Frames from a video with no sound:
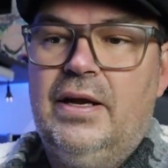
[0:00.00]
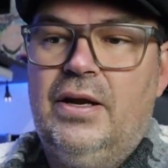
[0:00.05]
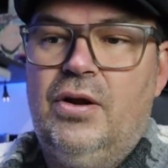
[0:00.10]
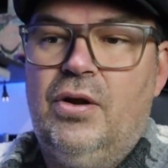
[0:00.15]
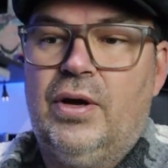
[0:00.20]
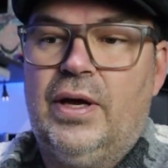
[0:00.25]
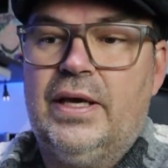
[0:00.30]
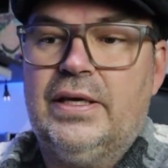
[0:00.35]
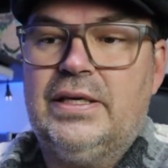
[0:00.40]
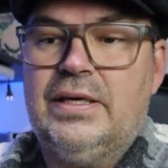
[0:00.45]

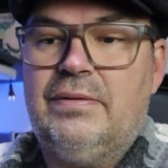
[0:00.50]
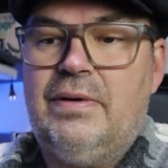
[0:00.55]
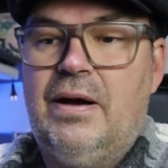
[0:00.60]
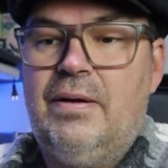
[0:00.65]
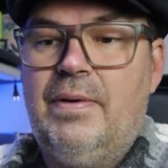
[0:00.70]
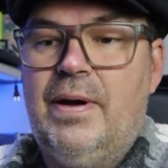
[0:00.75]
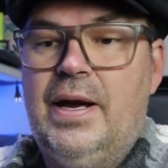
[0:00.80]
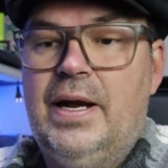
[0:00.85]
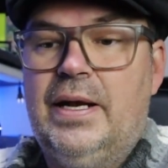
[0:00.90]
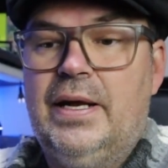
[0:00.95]
Lo que se
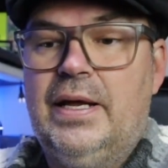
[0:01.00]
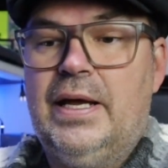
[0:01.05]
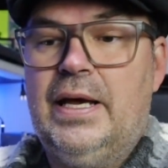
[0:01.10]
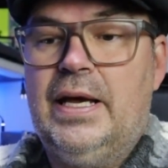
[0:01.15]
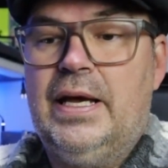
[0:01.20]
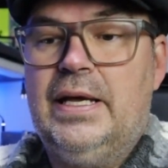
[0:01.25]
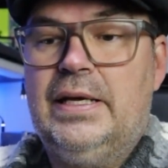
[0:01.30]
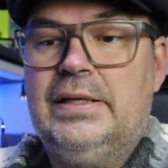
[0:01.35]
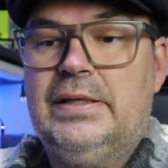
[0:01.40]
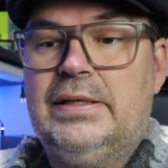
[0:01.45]
va a ver
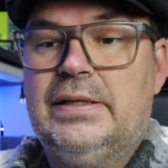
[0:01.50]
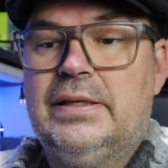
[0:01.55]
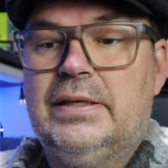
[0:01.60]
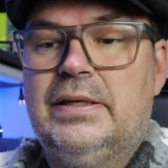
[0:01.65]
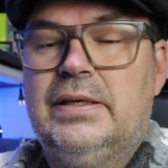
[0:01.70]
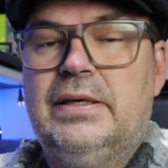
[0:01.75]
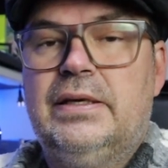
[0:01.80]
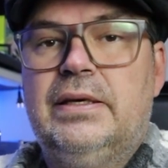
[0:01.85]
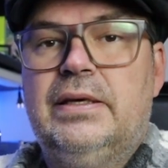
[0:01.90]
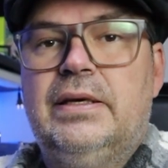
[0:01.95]
es
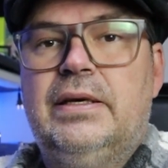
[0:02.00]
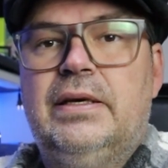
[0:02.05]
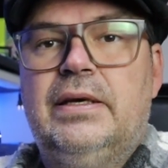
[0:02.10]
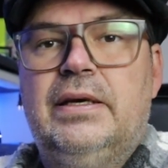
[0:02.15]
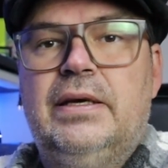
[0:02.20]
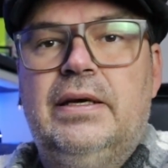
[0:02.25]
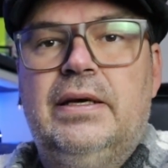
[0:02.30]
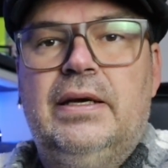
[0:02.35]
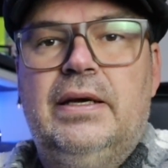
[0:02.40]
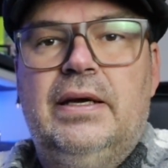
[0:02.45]

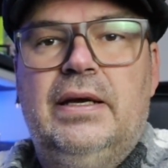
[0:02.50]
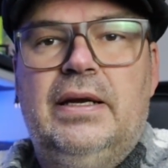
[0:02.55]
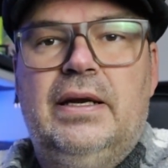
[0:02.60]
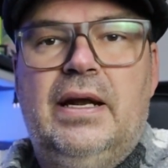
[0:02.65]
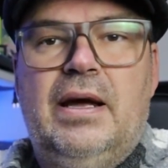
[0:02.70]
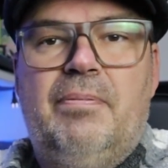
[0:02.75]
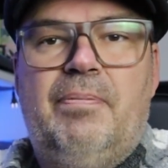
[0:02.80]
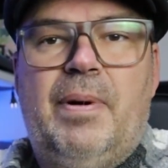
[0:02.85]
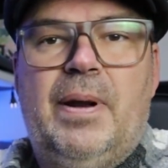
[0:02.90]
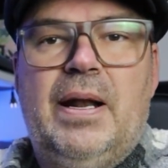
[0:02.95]

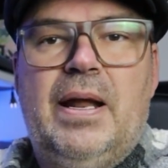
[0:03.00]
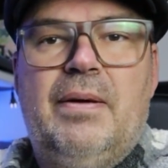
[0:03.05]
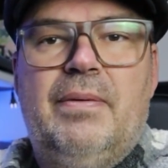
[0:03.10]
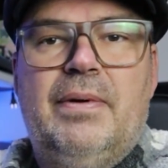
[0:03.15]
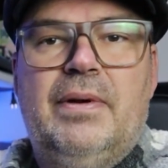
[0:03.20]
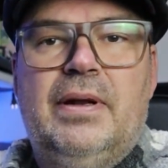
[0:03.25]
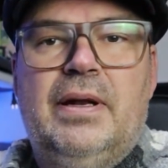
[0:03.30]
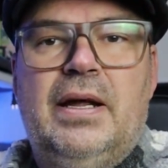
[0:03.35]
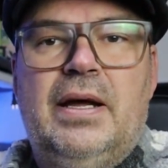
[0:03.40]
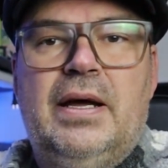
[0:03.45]
la
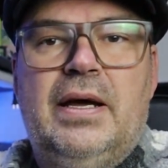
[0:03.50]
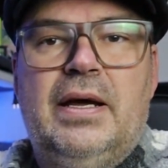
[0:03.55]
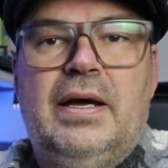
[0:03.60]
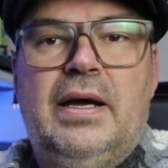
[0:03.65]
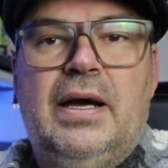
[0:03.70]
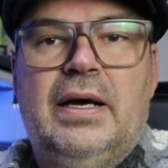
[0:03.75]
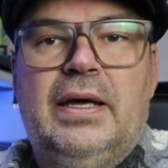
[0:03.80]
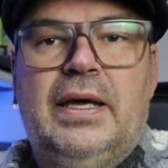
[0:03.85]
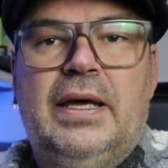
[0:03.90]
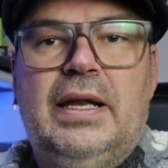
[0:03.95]
palabra,
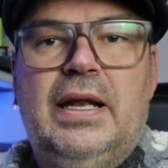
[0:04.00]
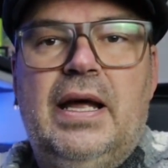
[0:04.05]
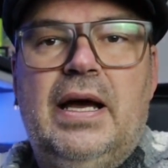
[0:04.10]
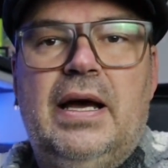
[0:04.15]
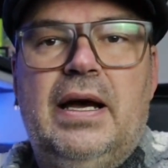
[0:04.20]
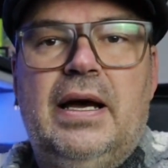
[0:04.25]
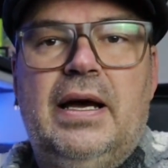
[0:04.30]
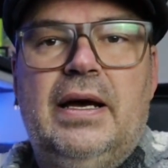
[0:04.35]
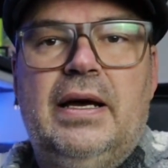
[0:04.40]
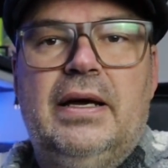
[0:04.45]
aquí
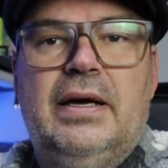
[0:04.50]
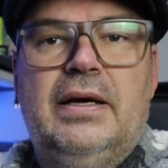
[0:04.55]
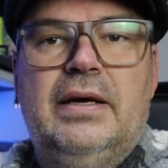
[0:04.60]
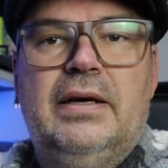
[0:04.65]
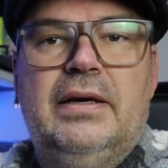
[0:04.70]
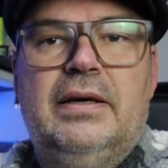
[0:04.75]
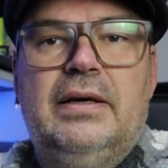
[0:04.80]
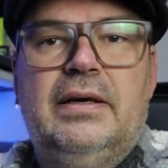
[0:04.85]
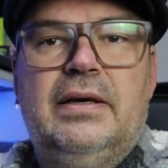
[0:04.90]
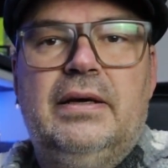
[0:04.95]
la,
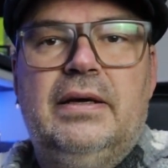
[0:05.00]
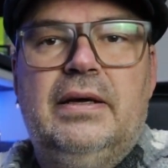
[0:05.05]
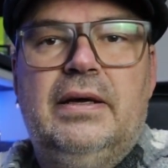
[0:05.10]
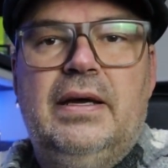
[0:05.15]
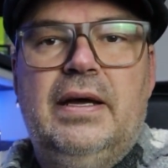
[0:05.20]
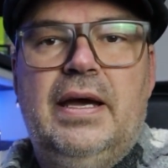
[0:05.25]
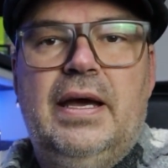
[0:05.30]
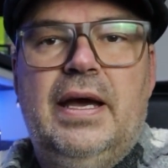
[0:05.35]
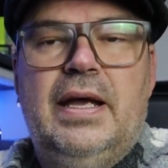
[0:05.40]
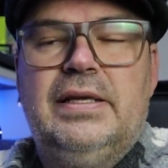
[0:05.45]

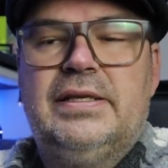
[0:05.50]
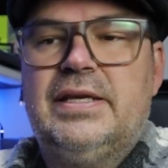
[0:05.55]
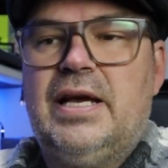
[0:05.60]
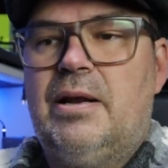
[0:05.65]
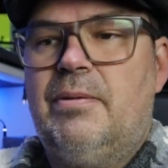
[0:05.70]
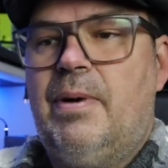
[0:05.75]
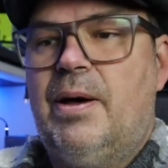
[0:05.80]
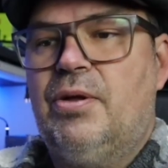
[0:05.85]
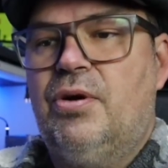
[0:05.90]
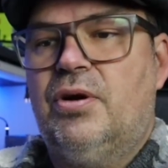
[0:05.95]
el
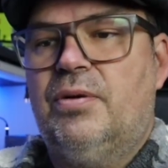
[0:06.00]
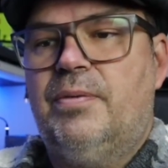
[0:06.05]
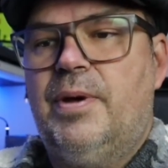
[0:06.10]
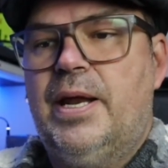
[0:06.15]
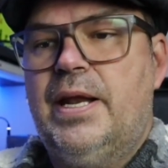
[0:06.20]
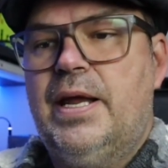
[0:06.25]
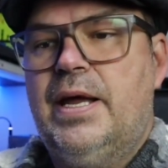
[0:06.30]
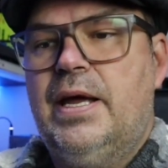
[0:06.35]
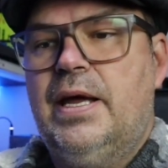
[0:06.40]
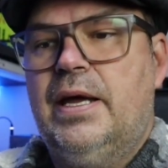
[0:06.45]
Salvador
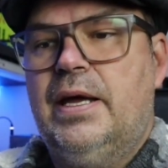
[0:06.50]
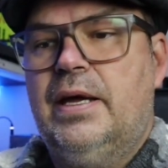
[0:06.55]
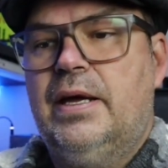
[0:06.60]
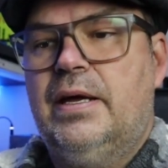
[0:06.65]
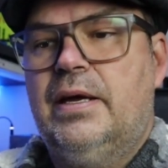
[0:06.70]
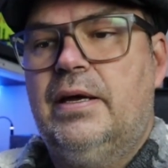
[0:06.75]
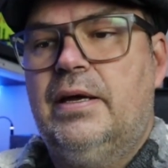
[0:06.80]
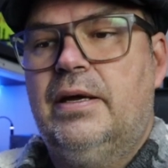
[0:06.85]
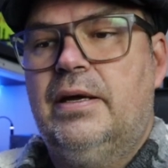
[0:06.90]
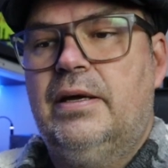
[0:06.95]
viene,
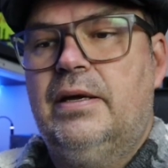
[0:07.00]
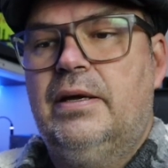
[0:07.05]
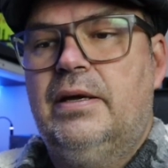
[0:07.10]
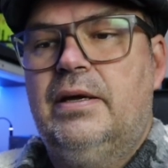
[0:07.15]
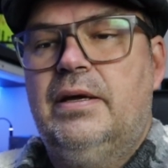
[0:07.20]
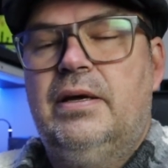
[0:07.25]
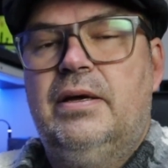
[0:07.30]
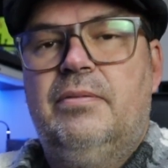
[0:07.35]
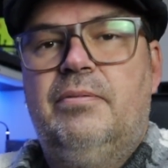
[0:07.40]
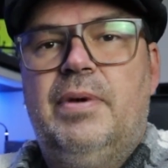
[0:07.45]

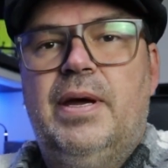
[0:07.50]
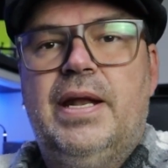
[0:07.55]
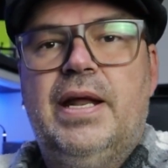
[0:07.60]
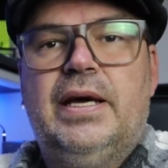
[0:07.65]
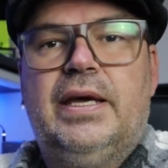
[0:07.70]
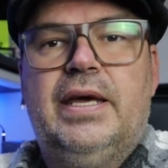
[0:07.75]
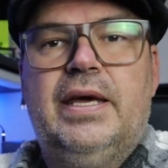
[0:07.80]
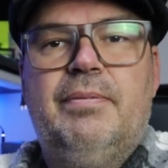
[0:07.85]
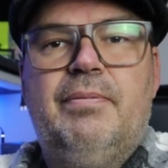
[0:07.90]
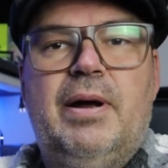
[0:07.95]
viene
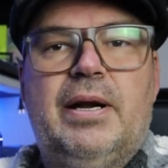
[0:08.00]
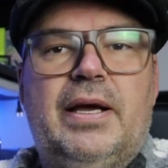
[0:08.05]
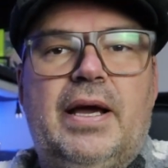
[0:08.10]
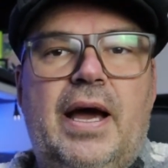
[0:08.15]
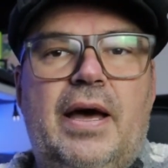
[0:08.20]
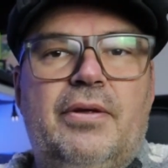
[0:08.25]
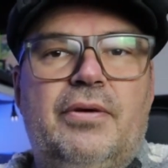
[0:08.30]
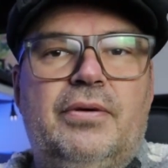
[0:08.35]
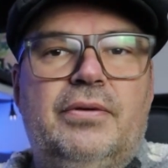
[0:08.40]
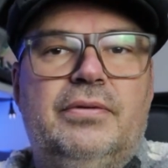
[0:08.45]
aquí
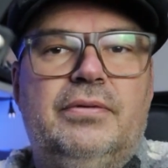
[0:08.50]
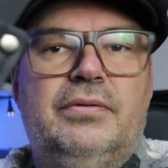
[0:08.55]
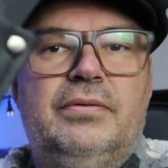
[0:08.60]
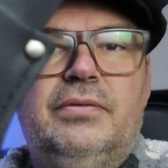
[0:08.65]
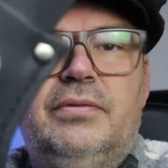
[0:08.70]
marcado.